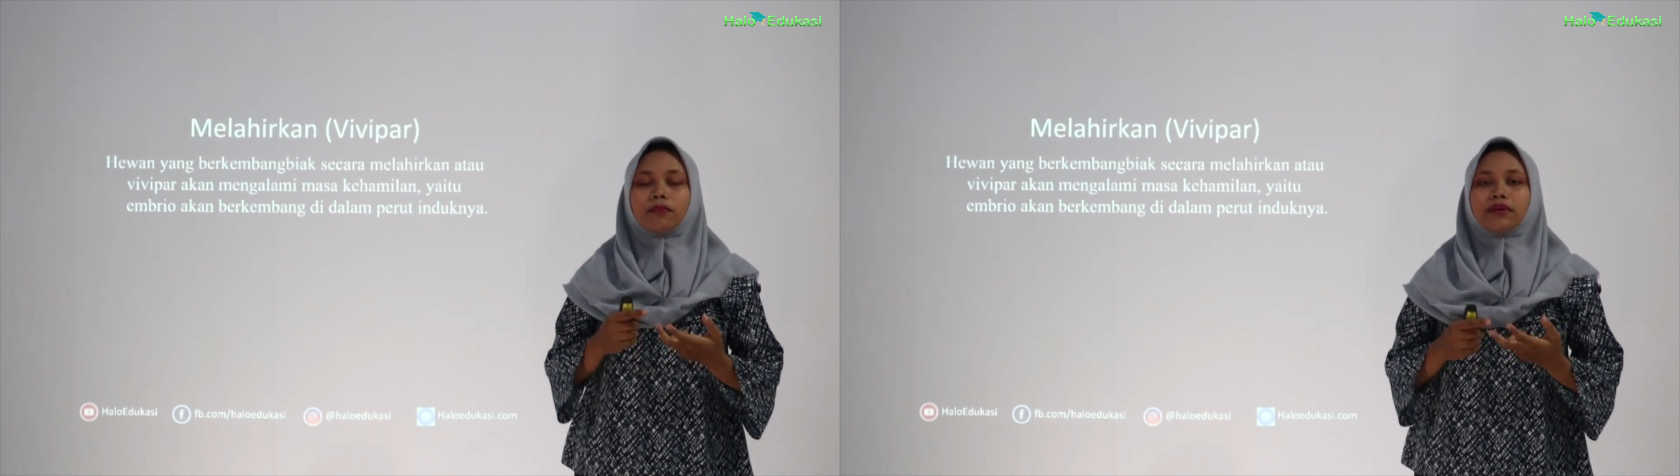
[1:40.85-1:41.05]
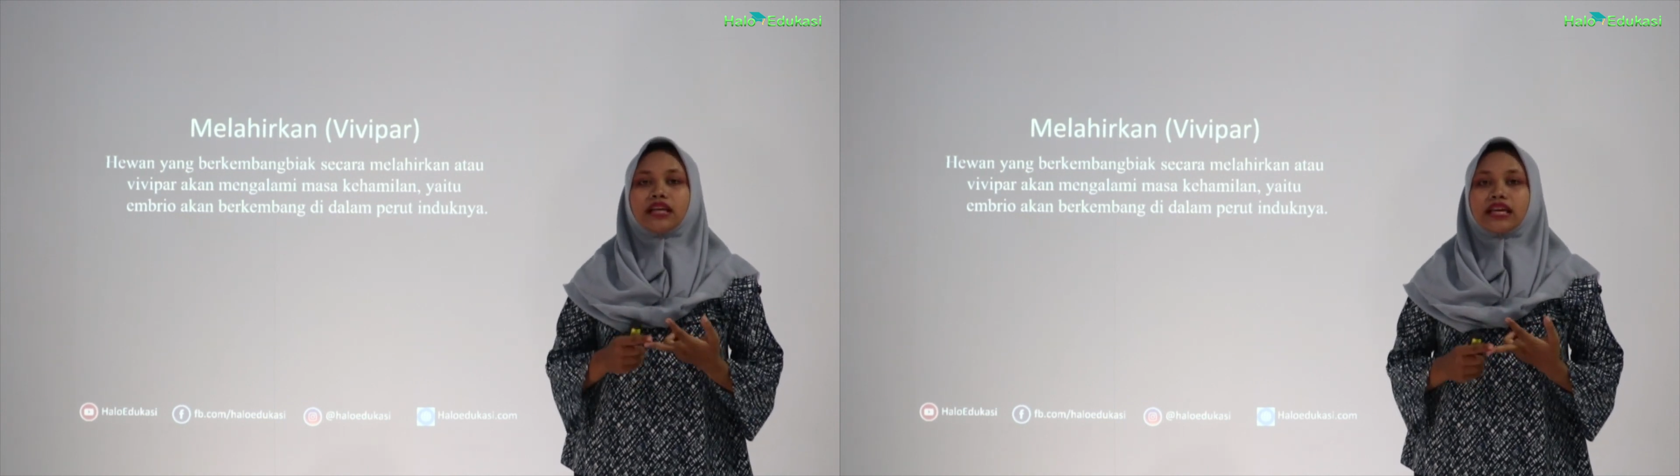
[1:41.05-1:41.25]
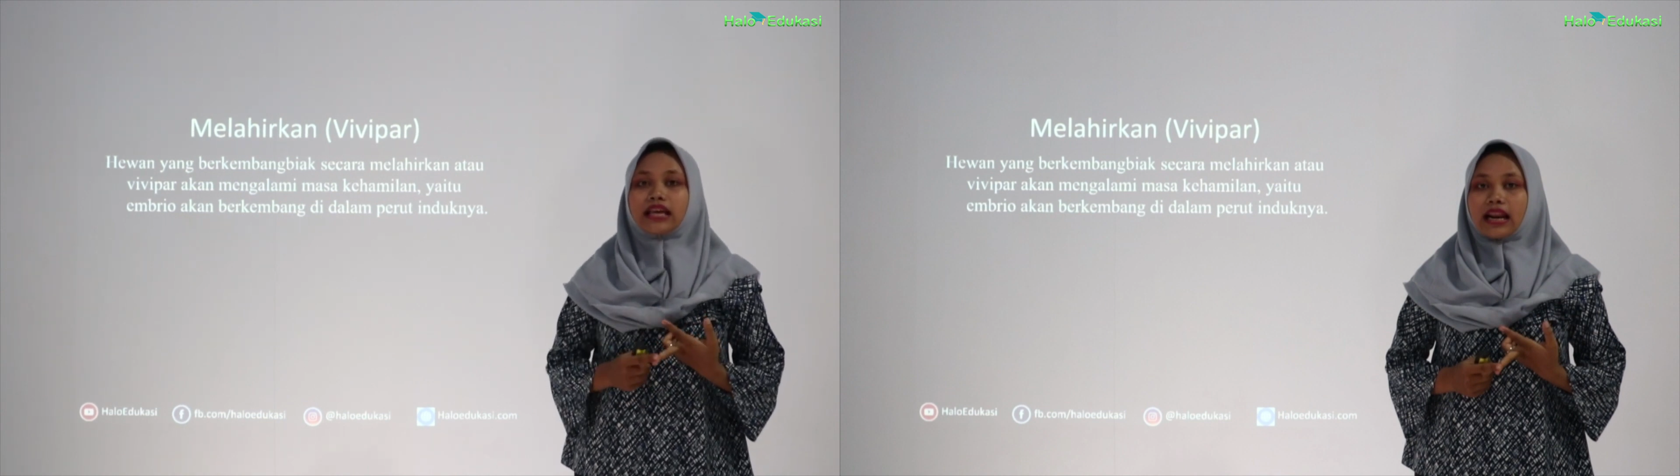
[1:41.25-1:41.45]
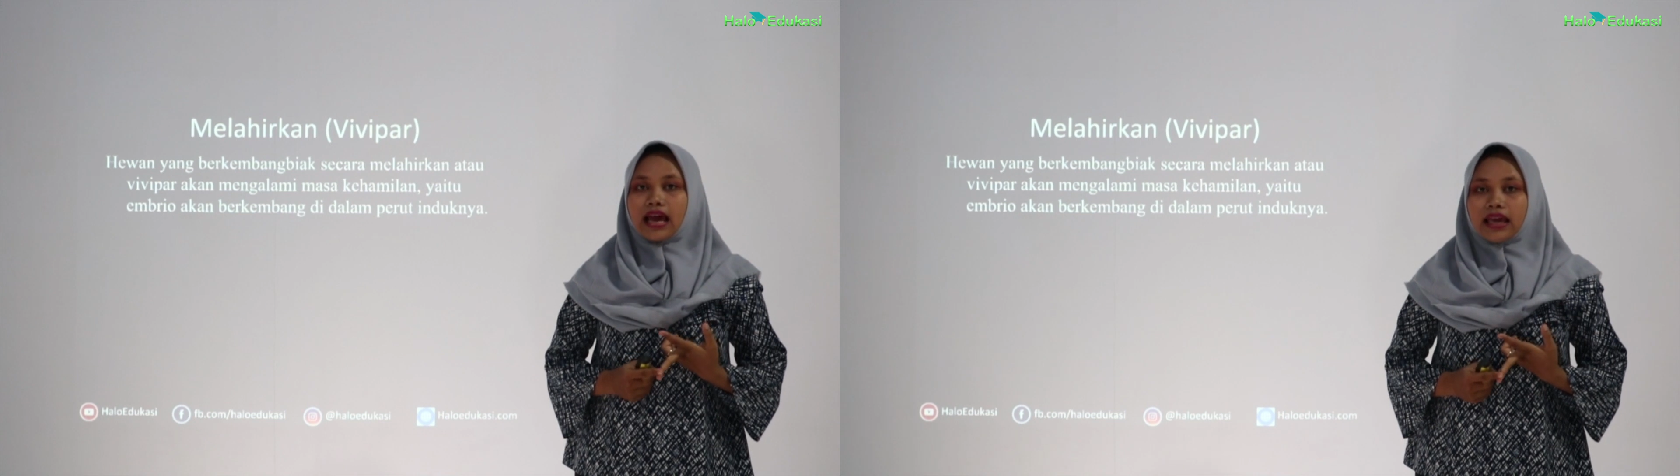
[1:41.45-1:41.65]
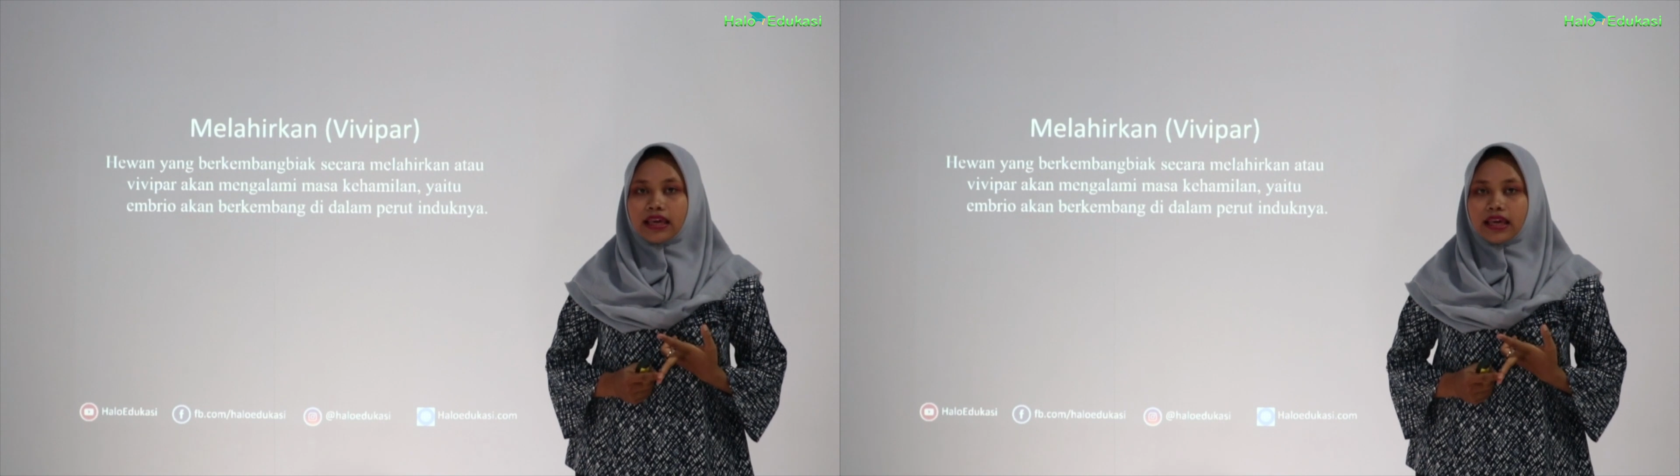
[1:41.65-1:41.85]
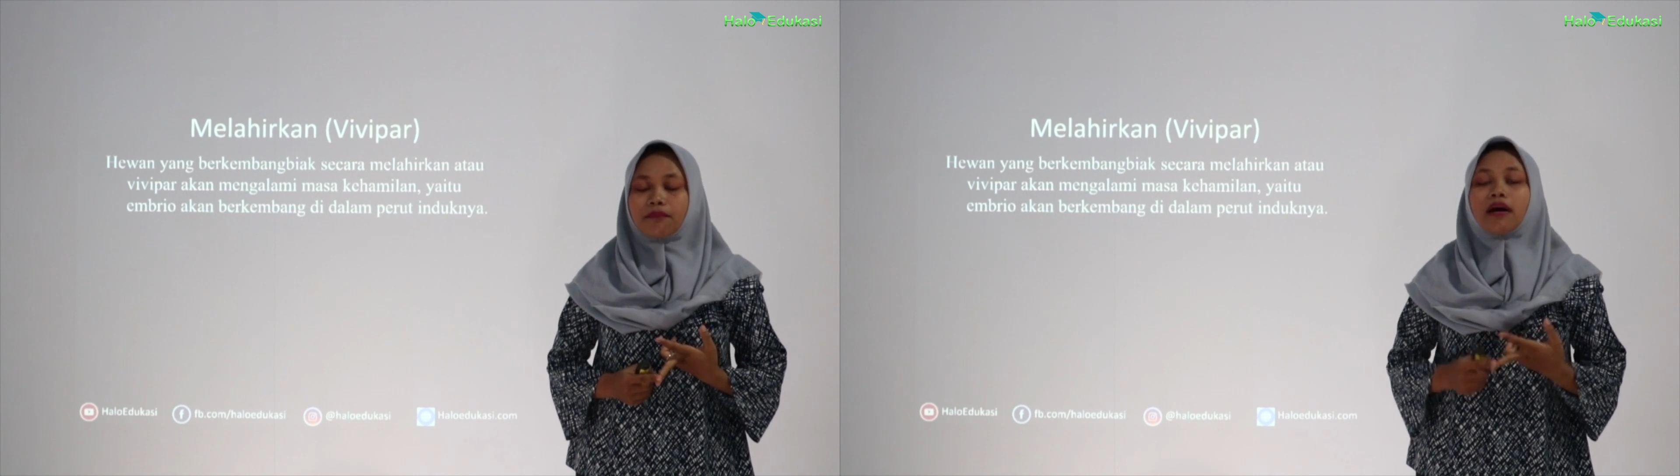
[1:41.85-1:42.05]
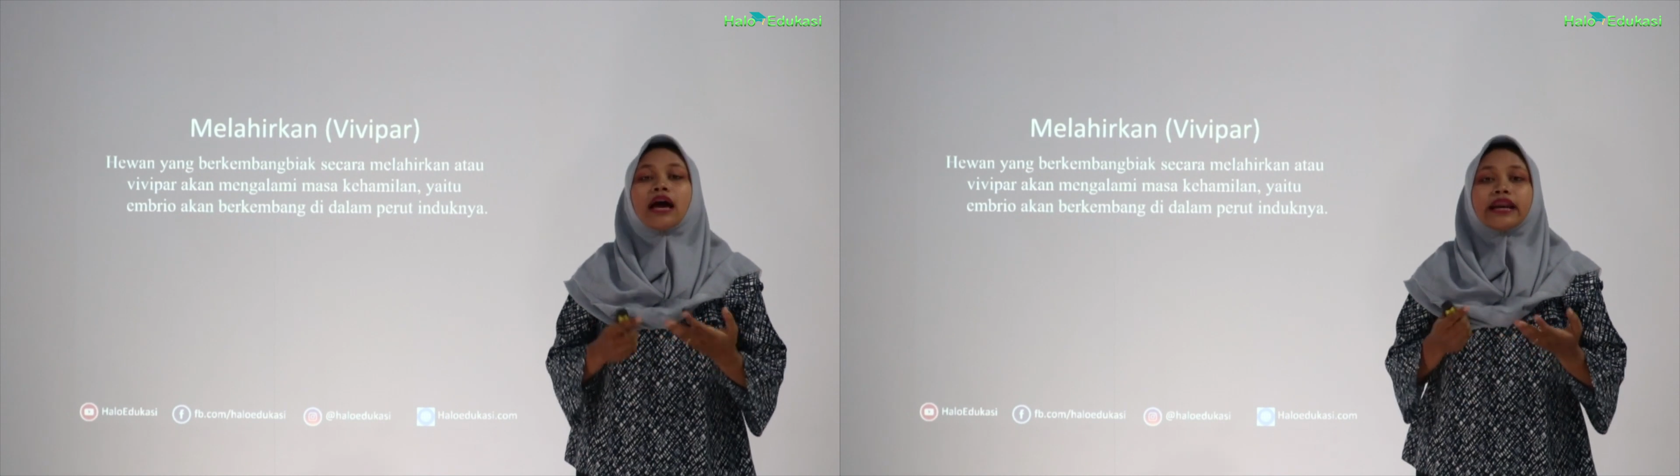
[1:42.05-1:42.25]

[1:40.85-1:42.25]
memiliki rahim,